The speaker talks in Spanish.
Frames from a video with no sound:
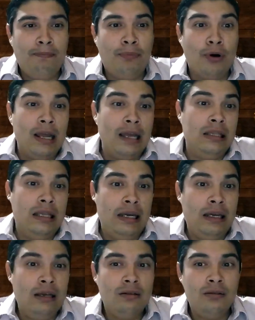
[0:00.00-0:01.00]
Por
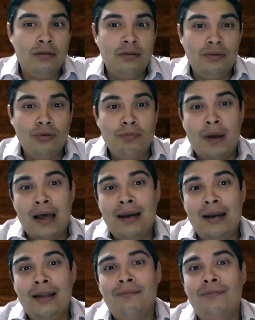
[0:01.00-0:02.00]
ende, su
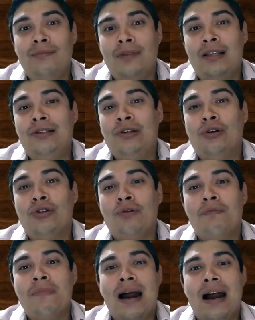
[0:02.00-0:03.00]
padre decidió
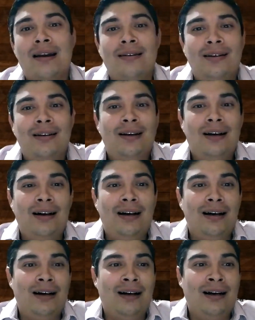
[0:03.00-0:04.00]
nombrar
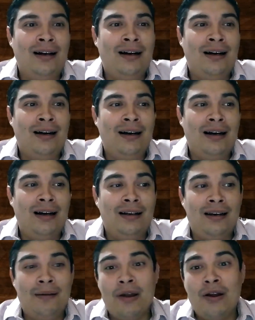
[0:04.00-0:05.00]
a,
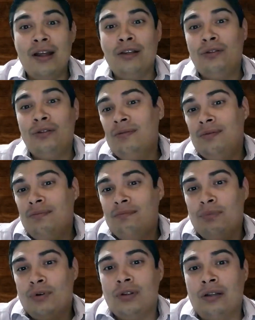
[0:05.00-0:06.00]
la mayoría,
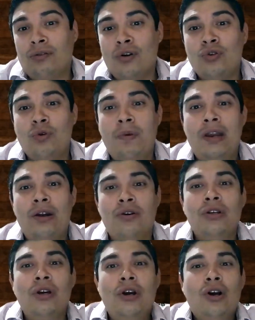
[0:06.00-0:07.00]
a todos sus vinos,
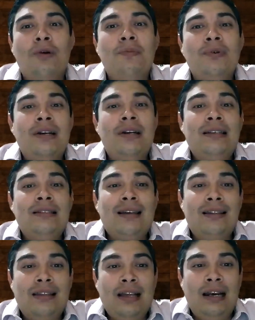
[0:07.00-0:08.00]
como
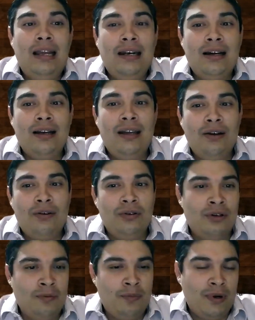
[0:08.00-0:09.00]
Santa Elena en
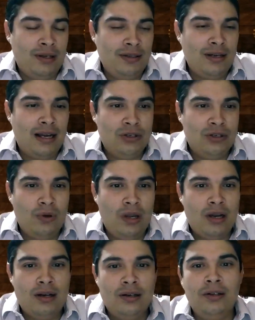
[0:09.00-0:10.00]
honor pues a su hijo,
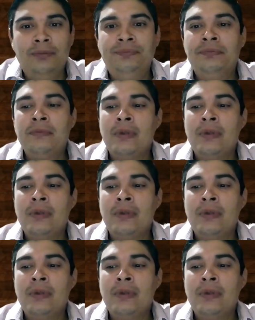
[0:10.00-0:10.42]
¿no?